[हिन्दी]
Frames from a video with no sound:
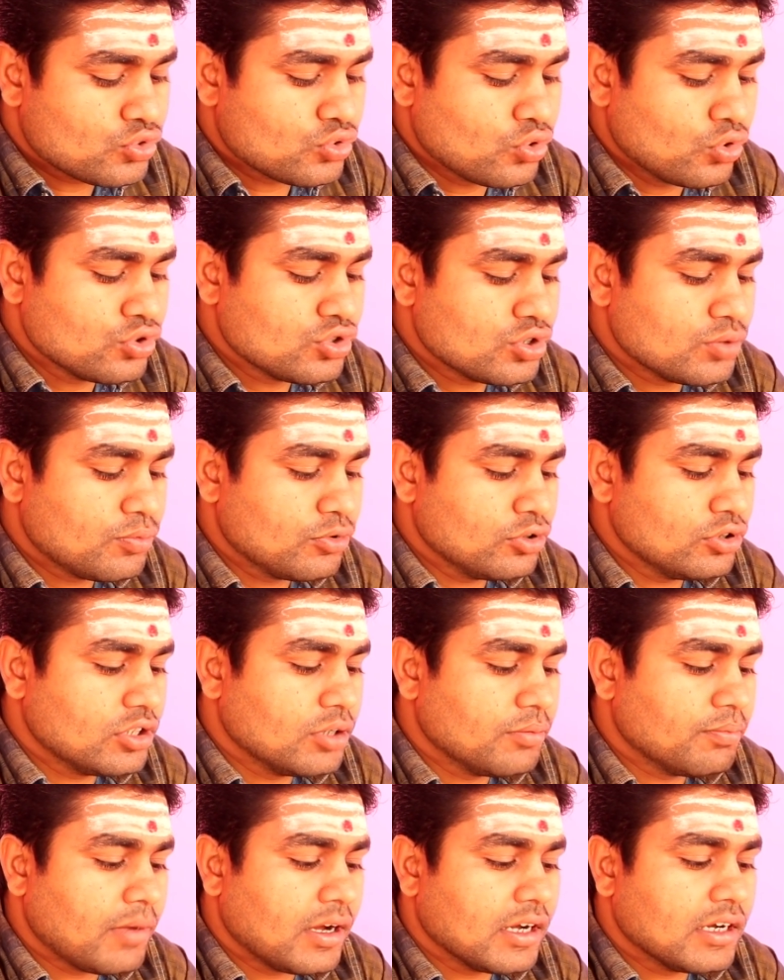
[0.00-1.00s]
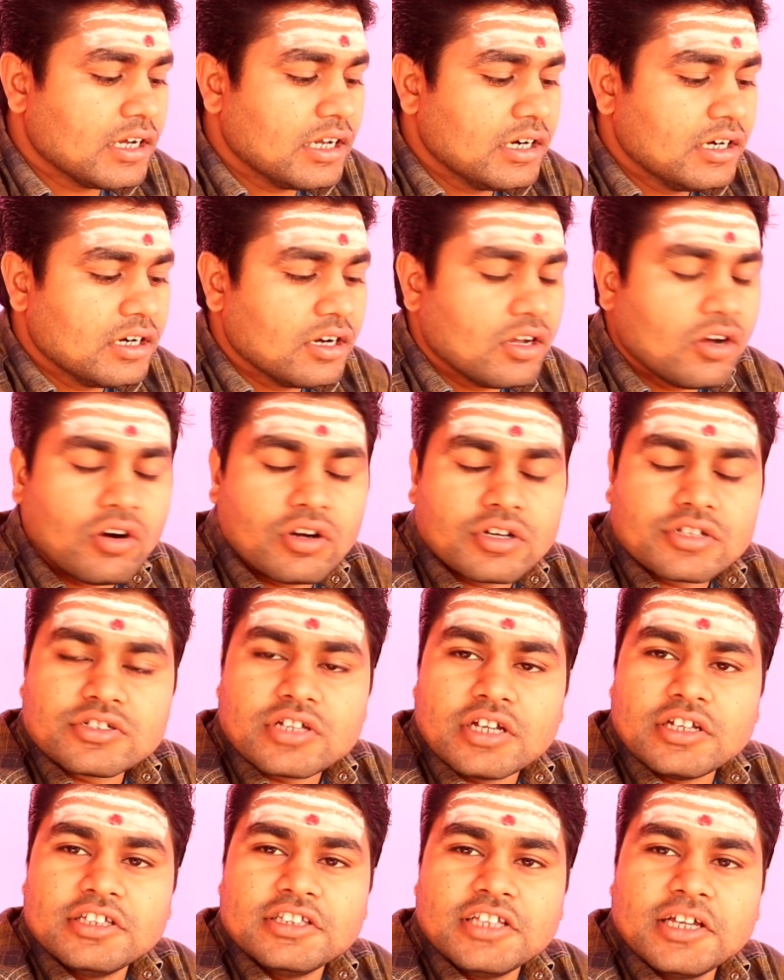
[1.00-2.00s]
सूर्य बुद्ध मंगल और
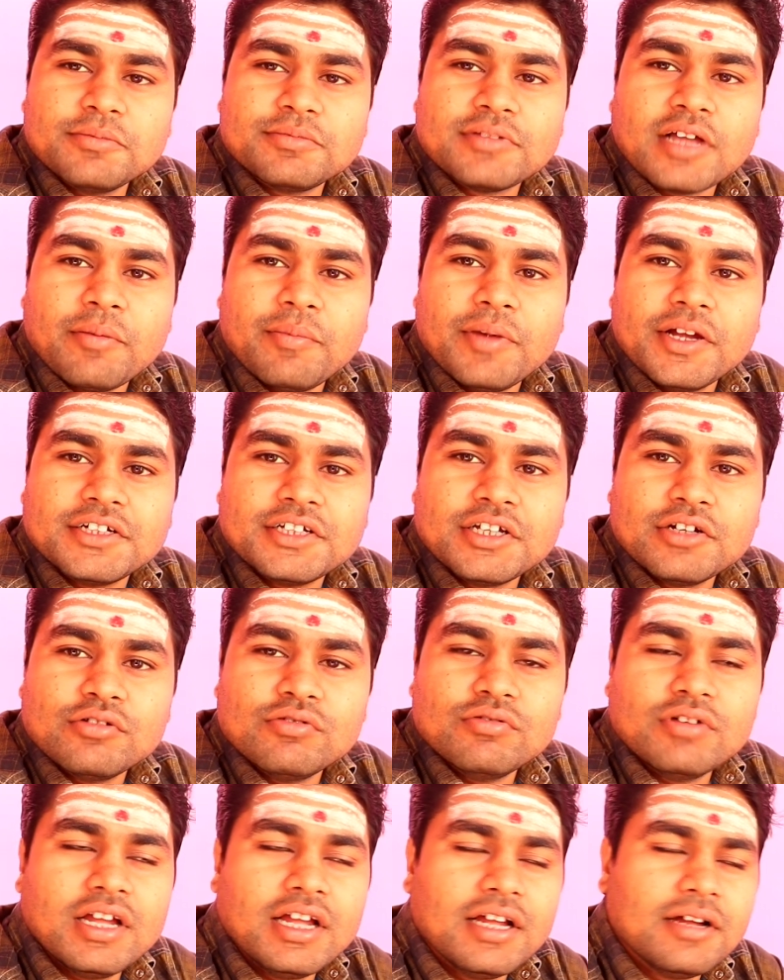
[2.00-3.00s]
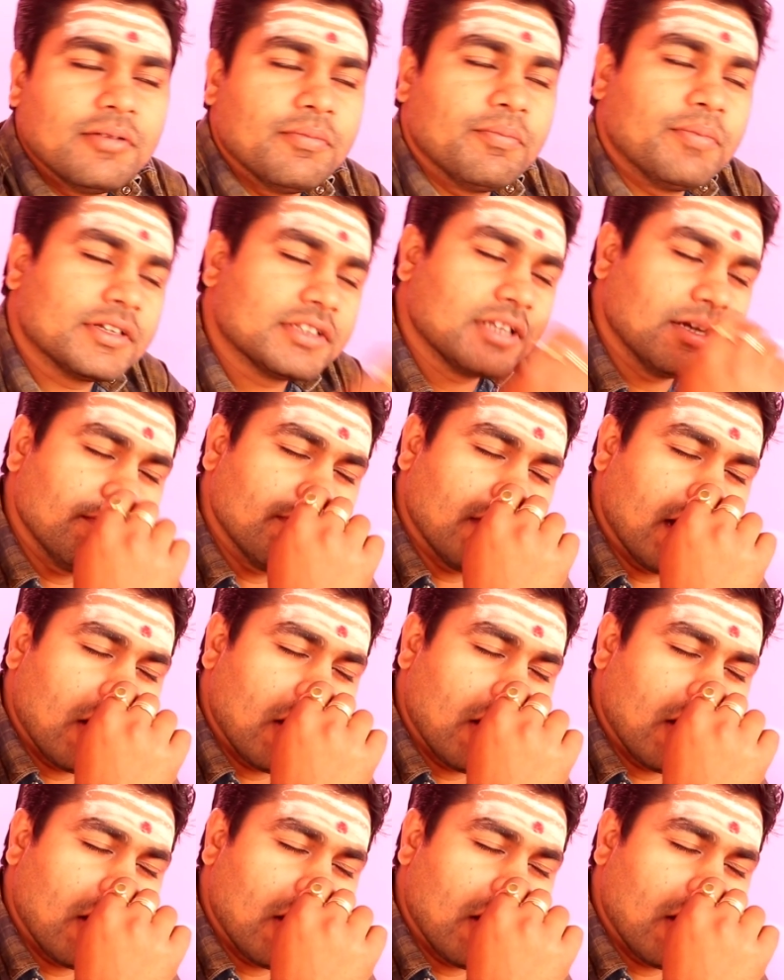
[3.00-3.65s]
शनि देवता बैठे हुए हैं प्रथम